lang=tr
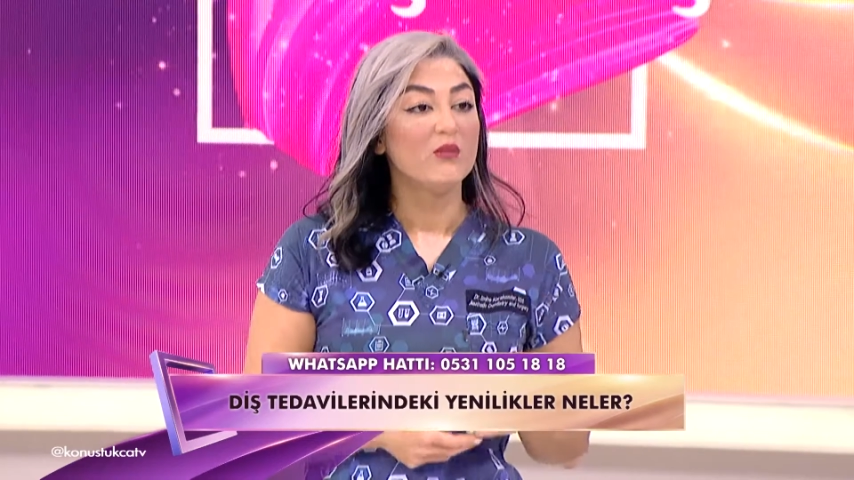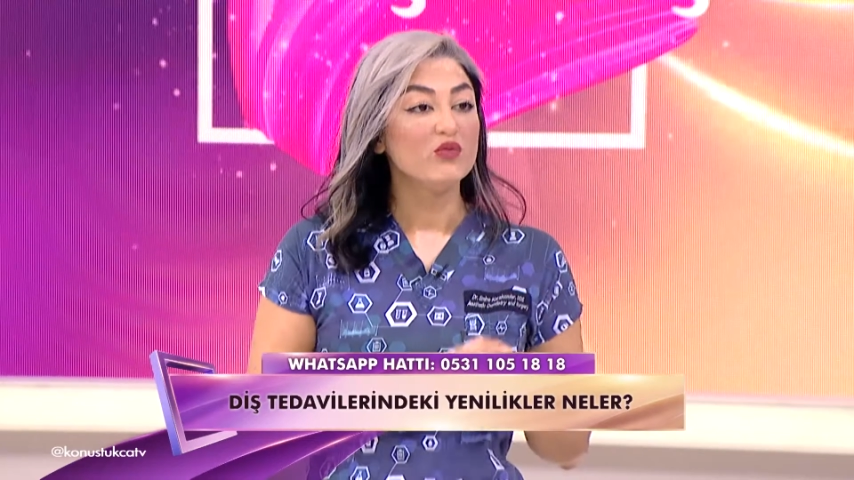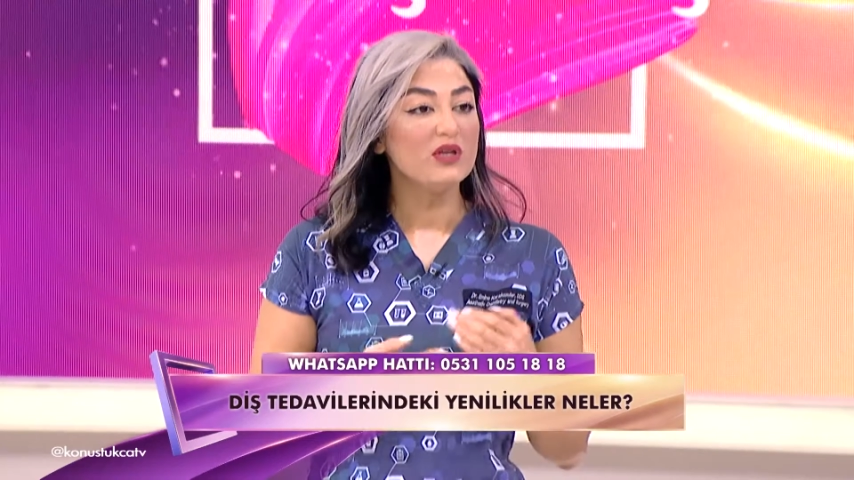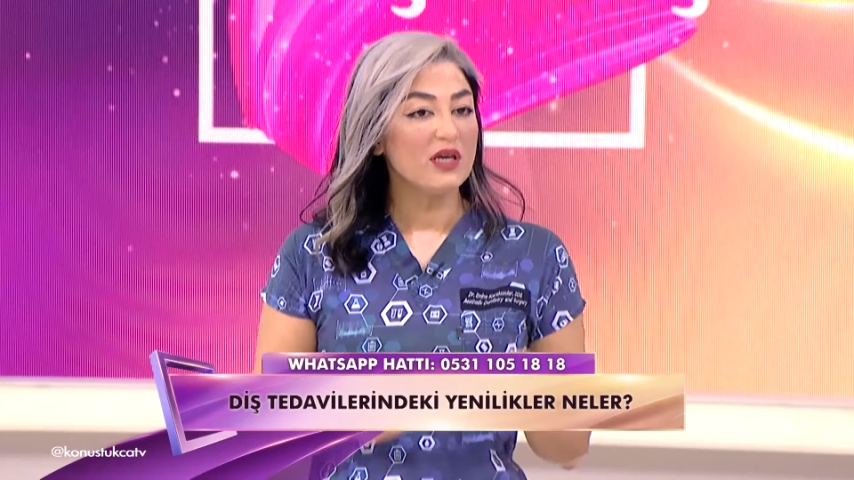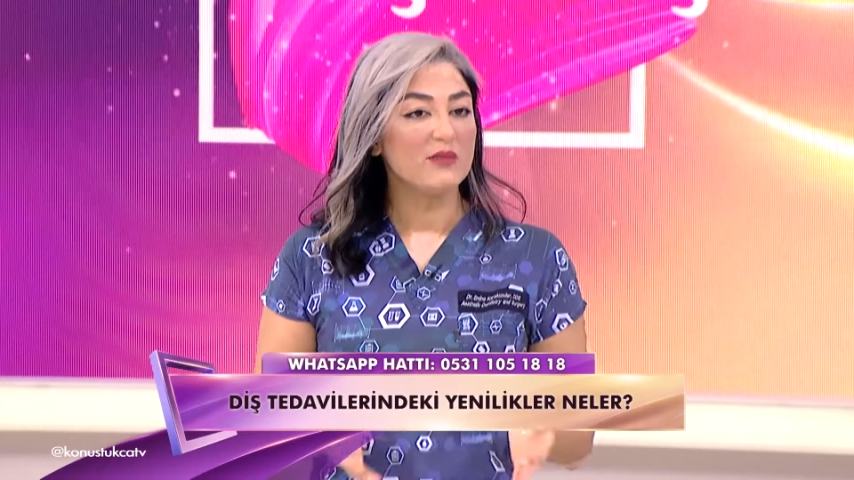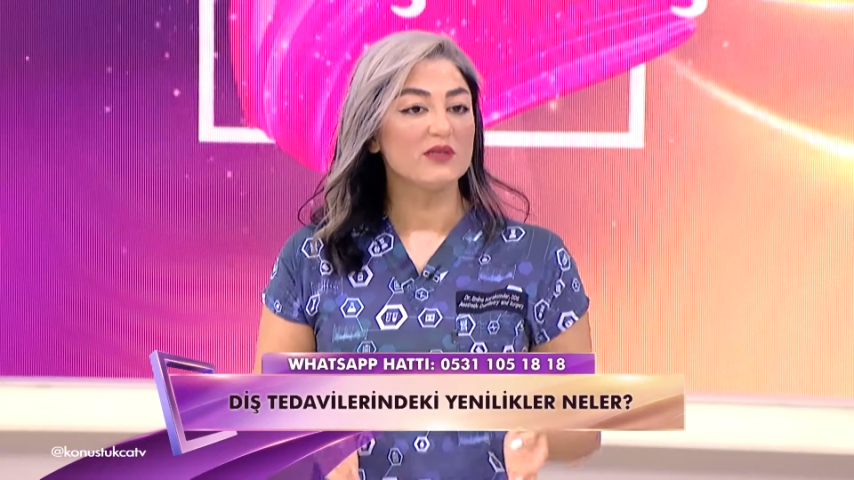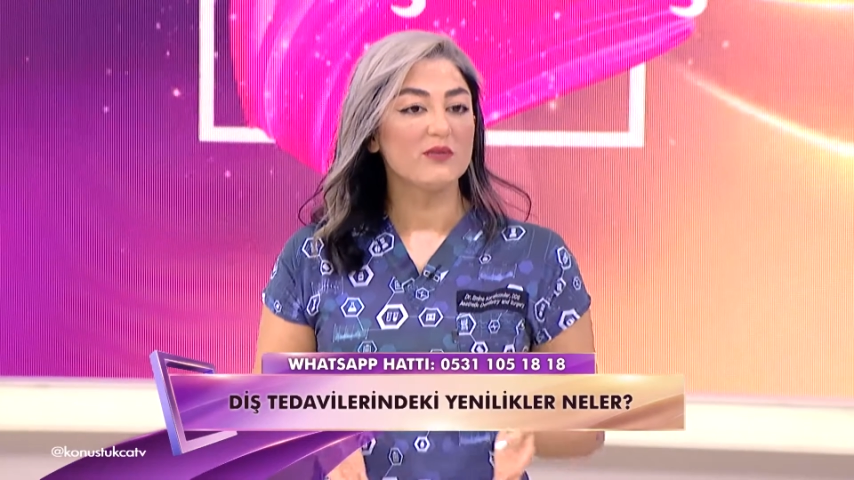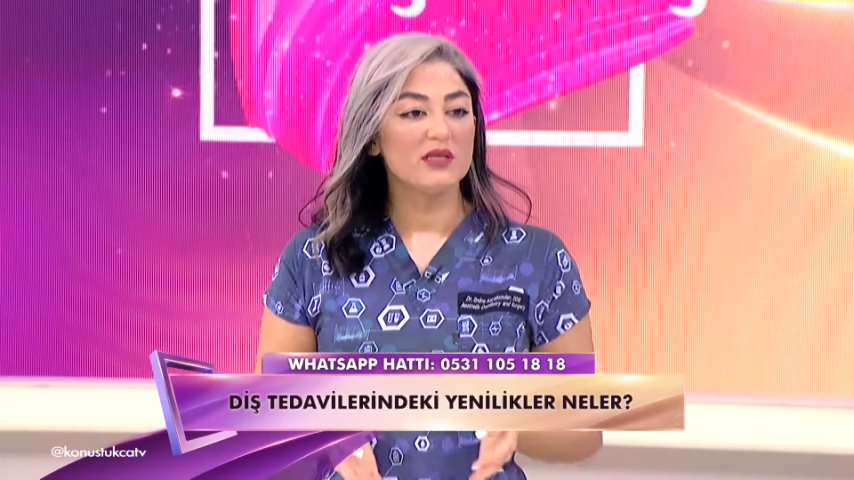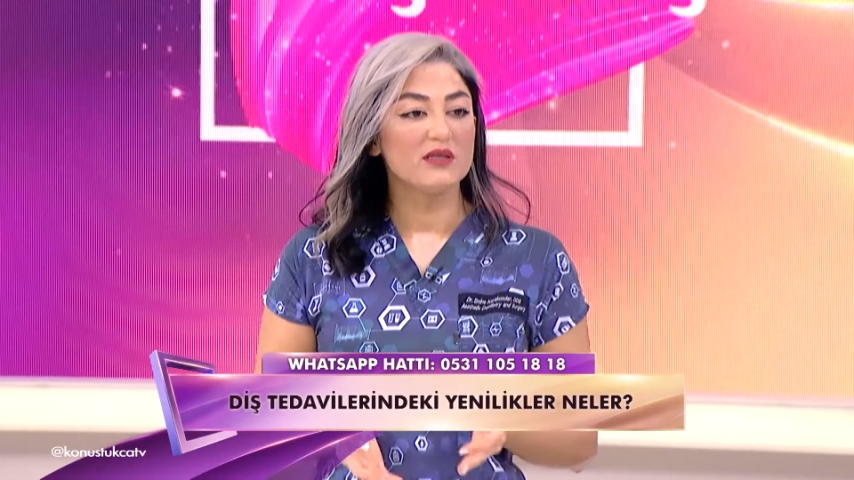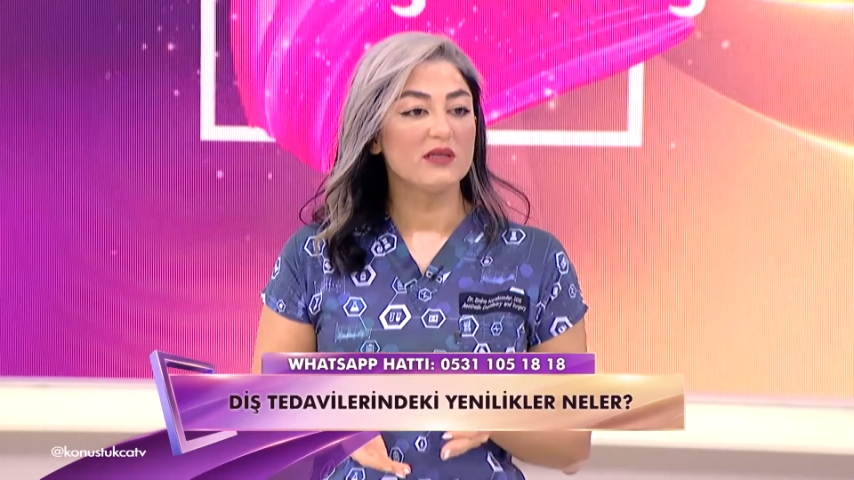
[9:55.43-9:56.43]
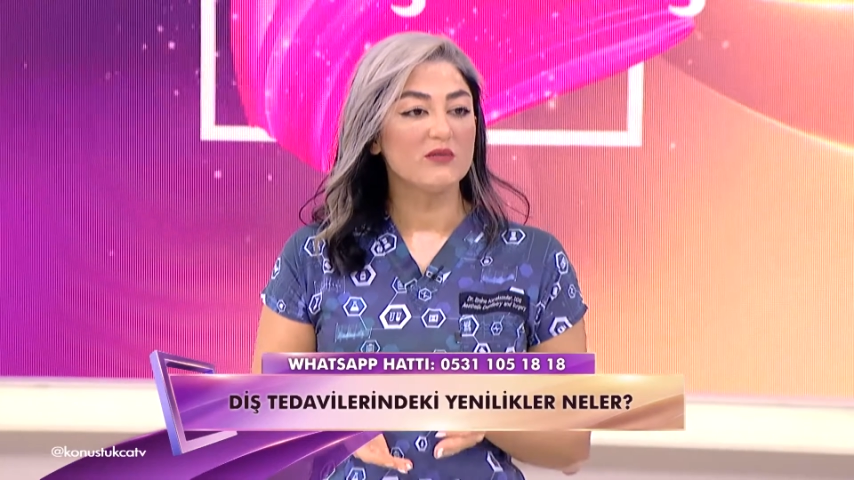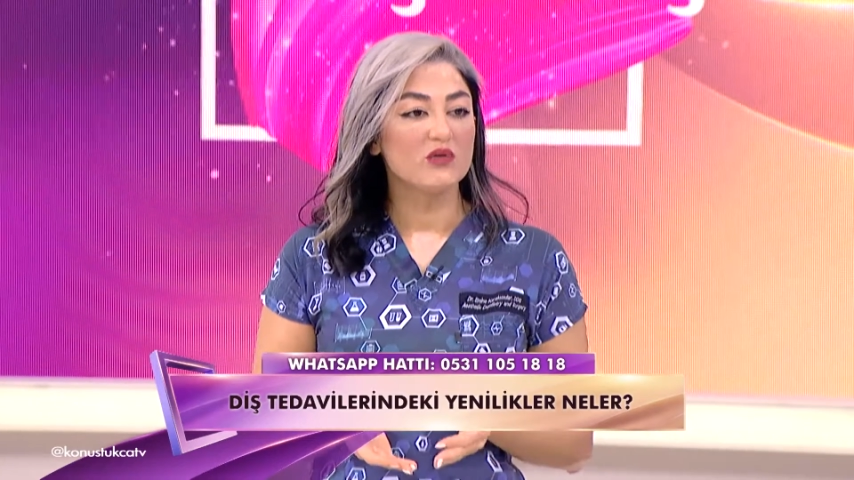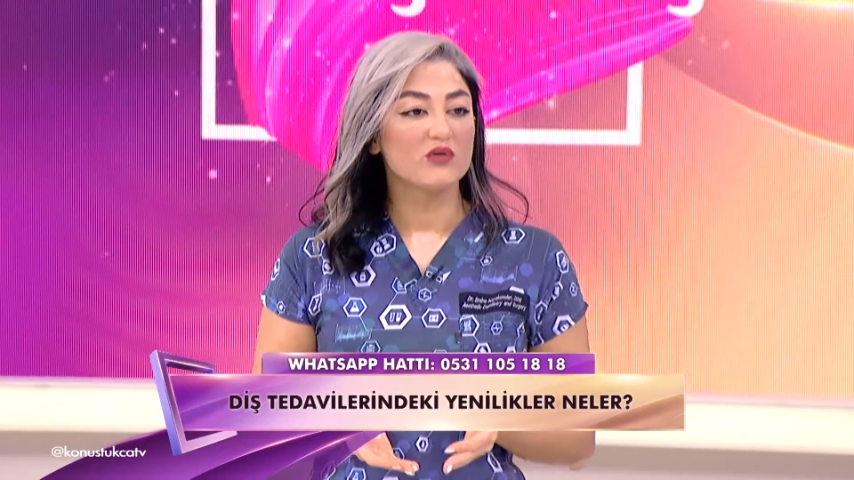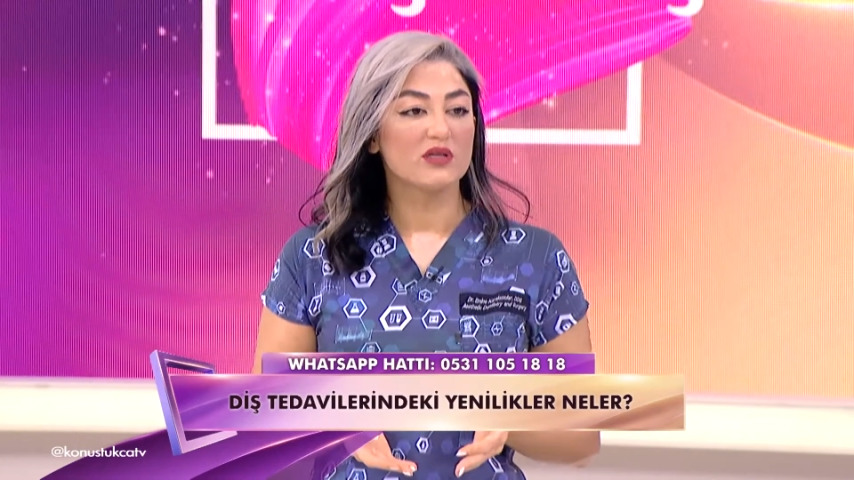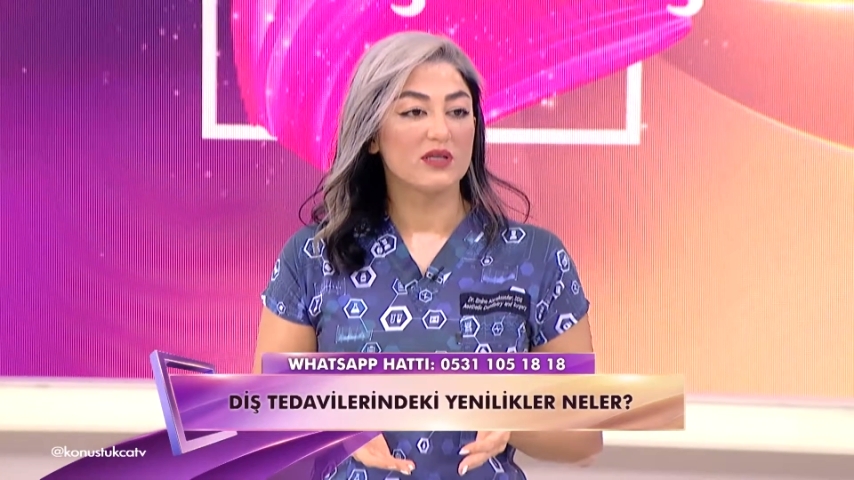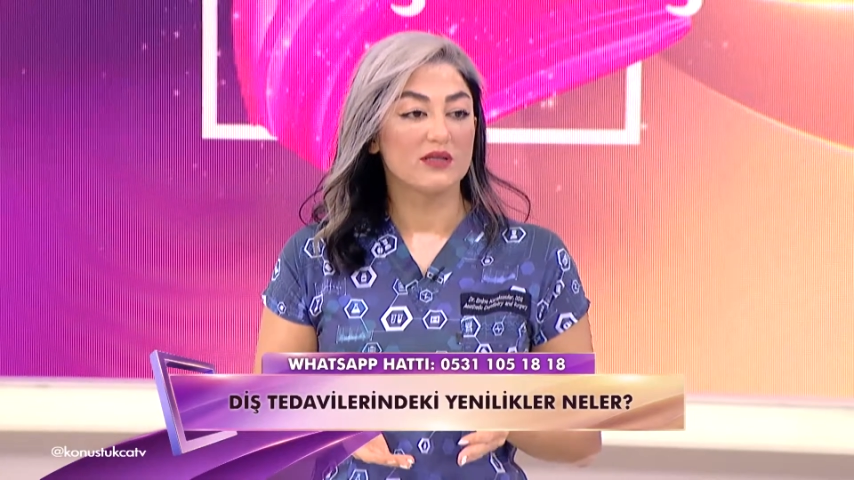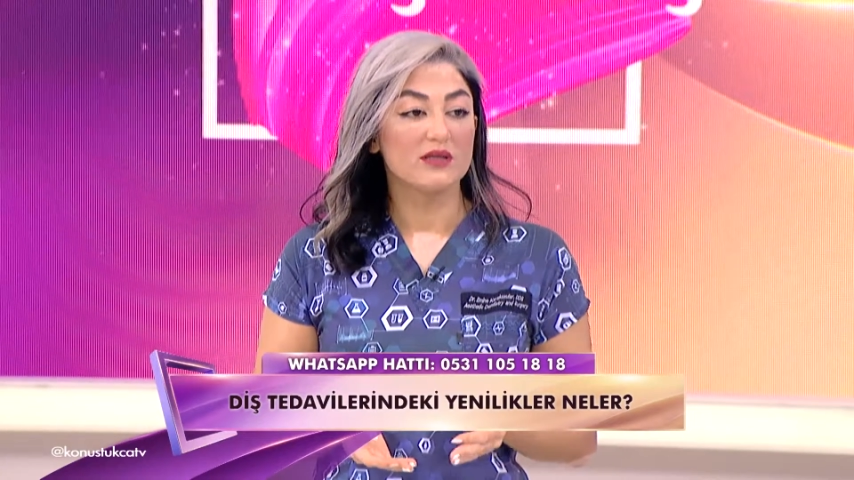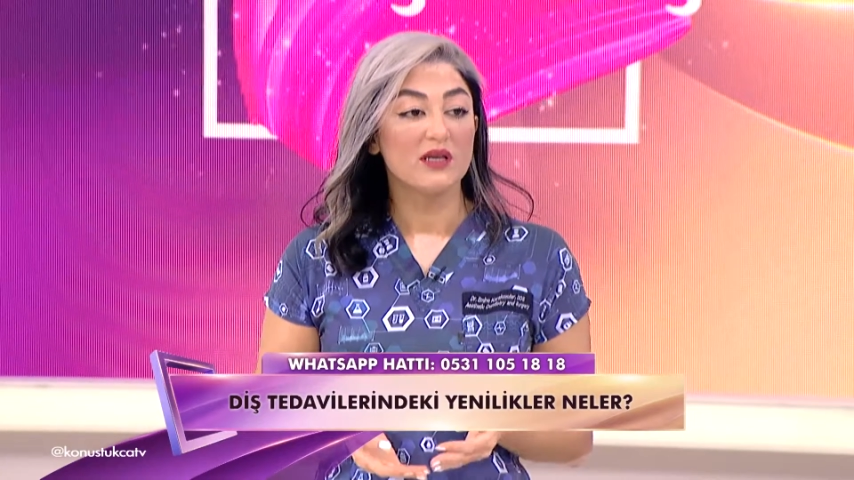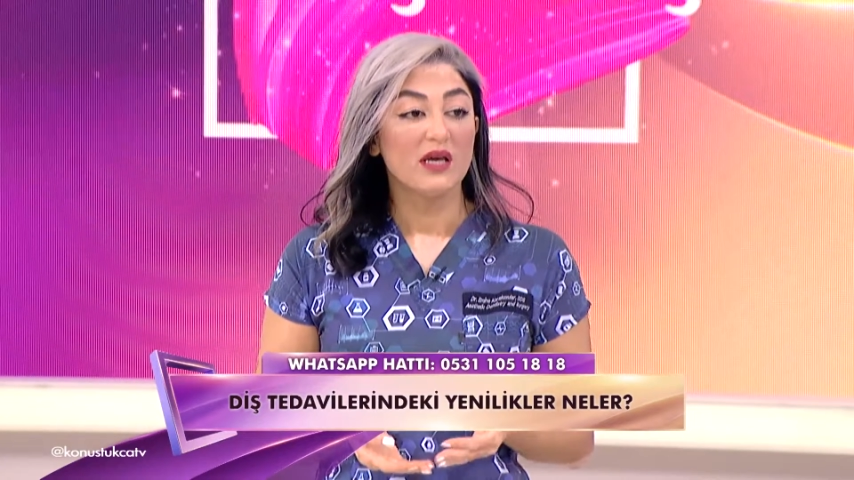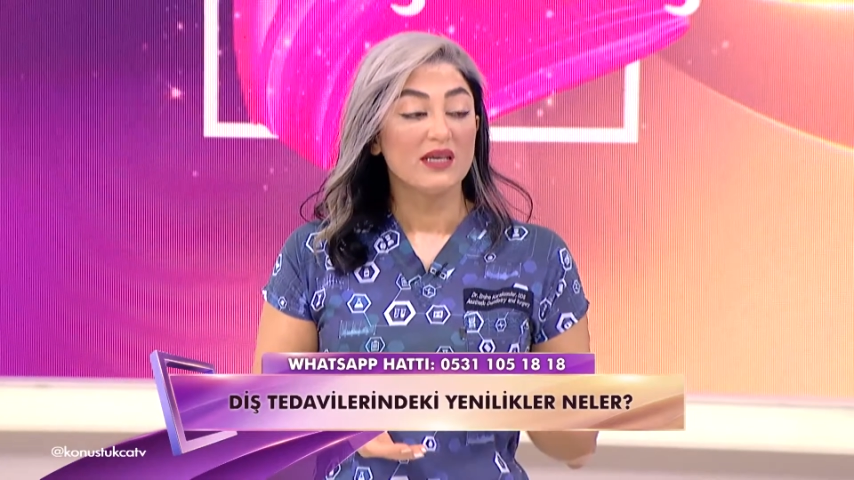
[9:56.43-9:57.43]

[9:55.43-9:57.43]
Bunları yaptırmak istemiyorsanız